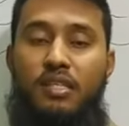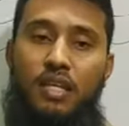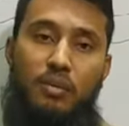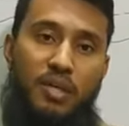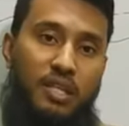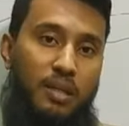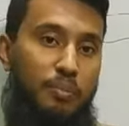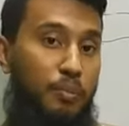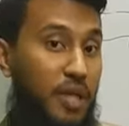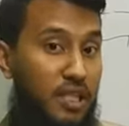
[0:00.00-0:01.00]
ছেলেমেয়েদের
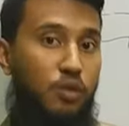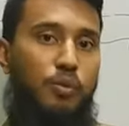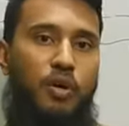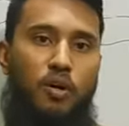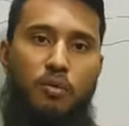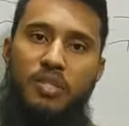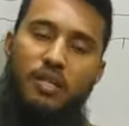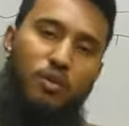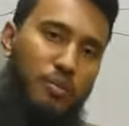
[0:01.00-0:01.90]
বেশি উপকার হবে যেহেতু আমি